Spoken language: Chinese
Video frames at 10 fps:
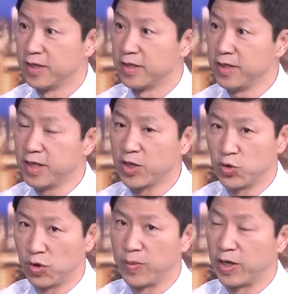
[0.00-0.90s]
一旦
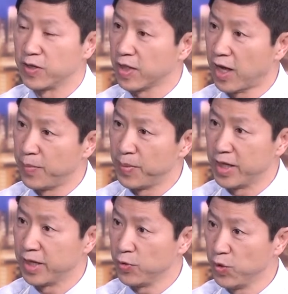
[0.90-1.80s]
缩表，它
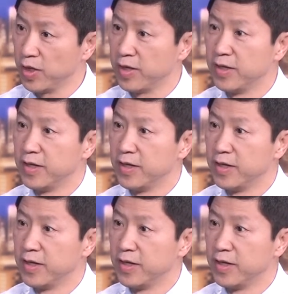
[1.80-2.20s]
每个月